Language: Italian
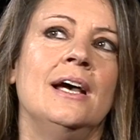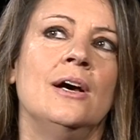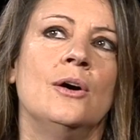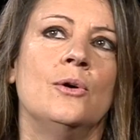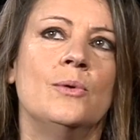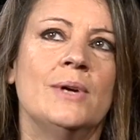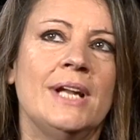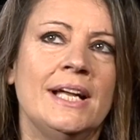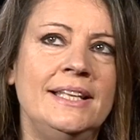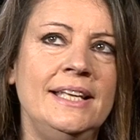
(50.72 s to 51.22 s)

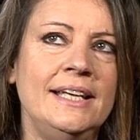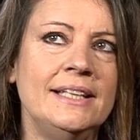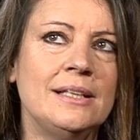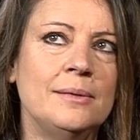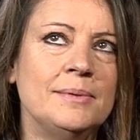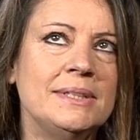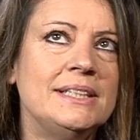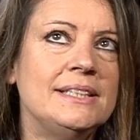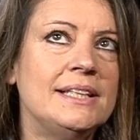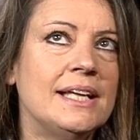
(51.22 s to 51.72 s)
una
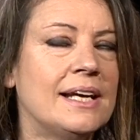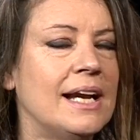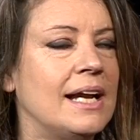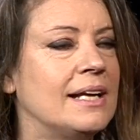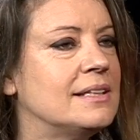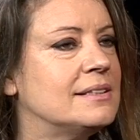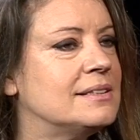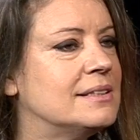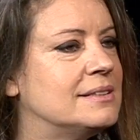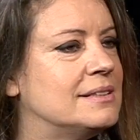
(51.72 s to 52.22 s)
dieta
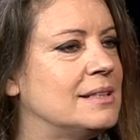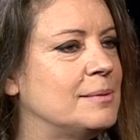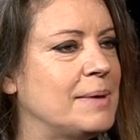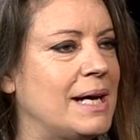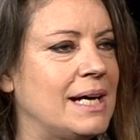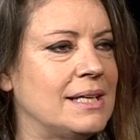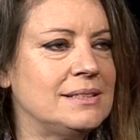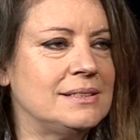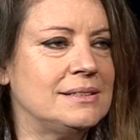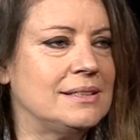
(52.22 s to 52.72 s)
mediterranea senza
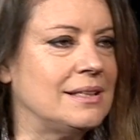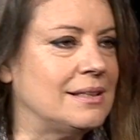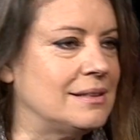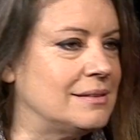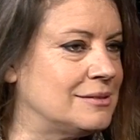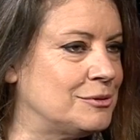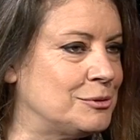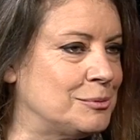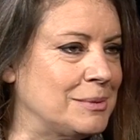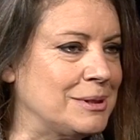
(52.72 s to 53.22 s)
pasta
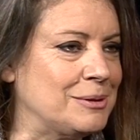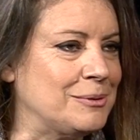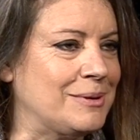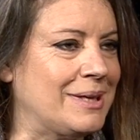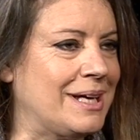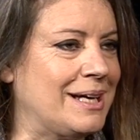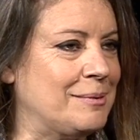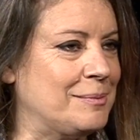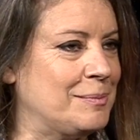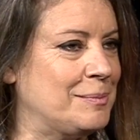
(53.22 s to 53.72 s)
insomma,
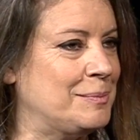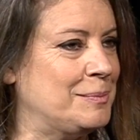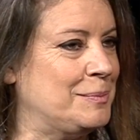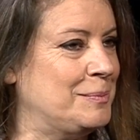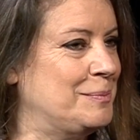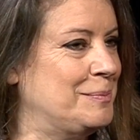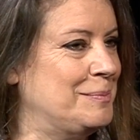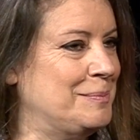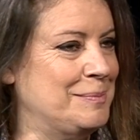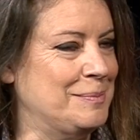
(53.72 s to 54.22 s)
non, ha,
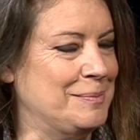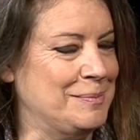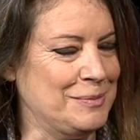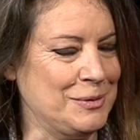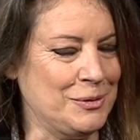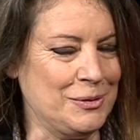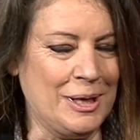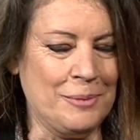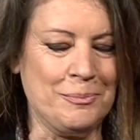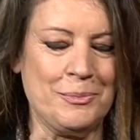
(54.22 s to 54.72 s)
mm,
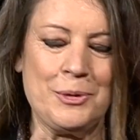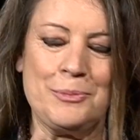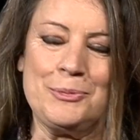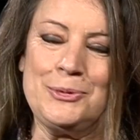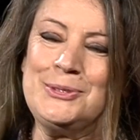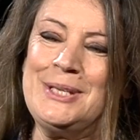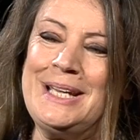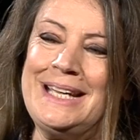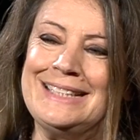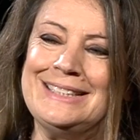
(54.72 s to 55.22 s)
non ha
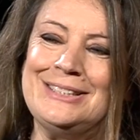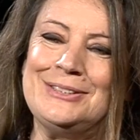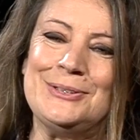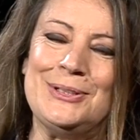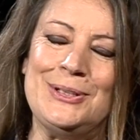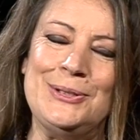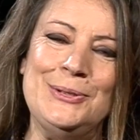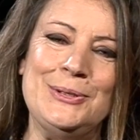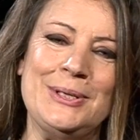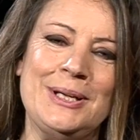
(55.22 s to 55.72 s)
proprio senso.
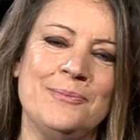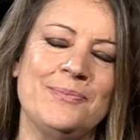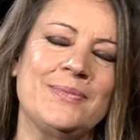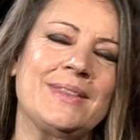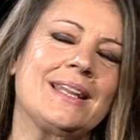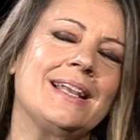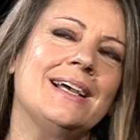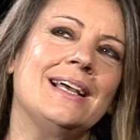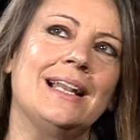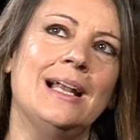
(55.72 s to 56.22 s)
Allora,
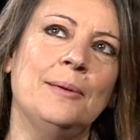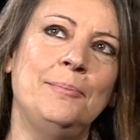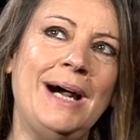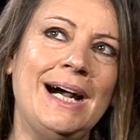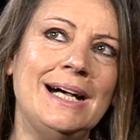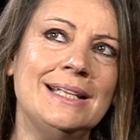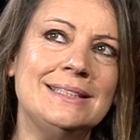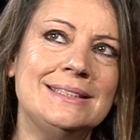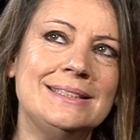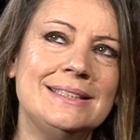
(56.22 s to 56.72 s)
la
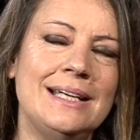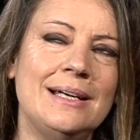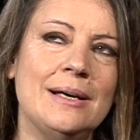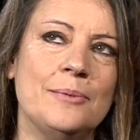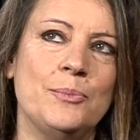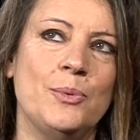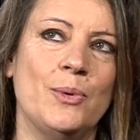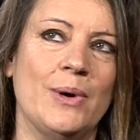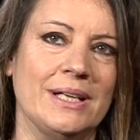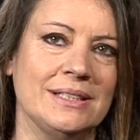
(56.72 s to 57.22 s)
pasta
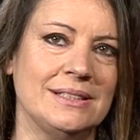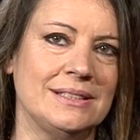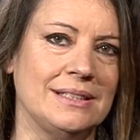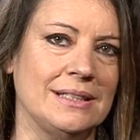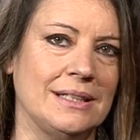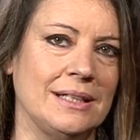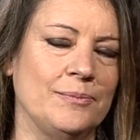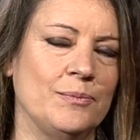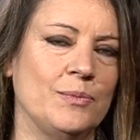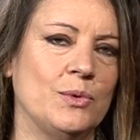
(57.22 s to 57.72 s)
può
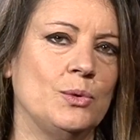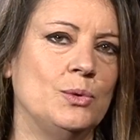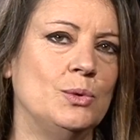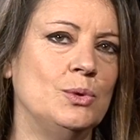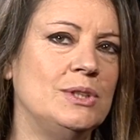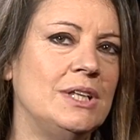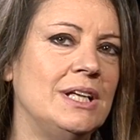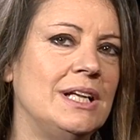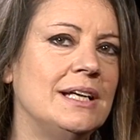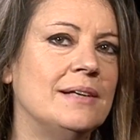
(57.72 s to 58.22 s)
essere
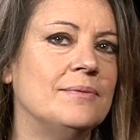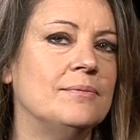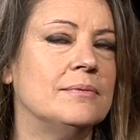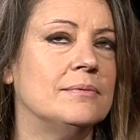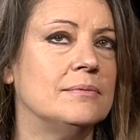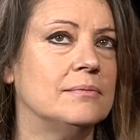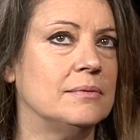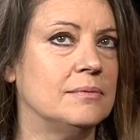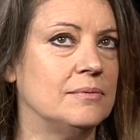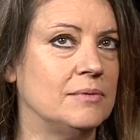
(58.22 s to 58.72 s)
utile
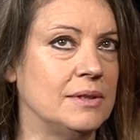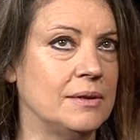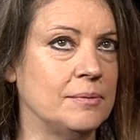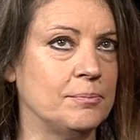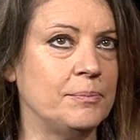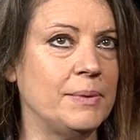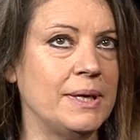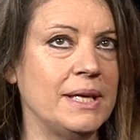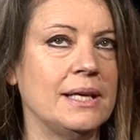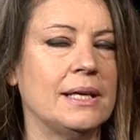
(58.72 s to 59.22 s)

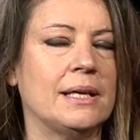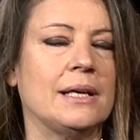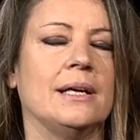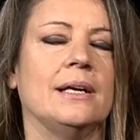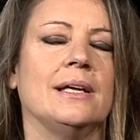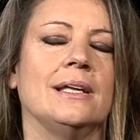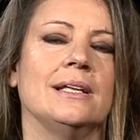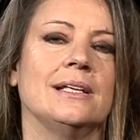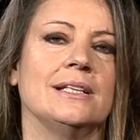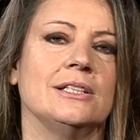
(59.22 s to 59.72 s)
Mm,
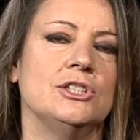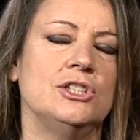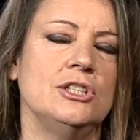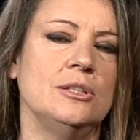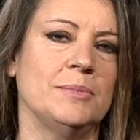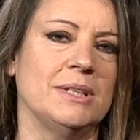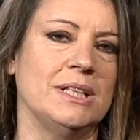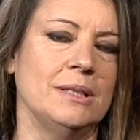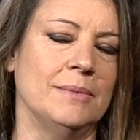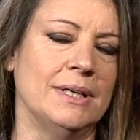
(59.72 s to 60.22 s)
per i
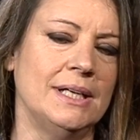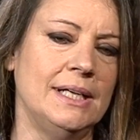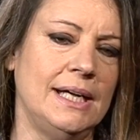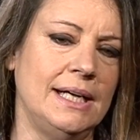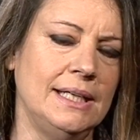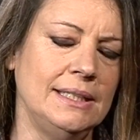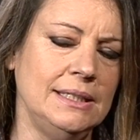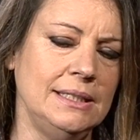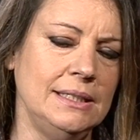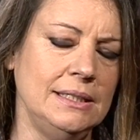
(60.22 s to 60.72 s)
regimi
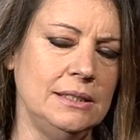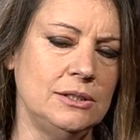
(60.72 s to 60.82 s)
dimagranti,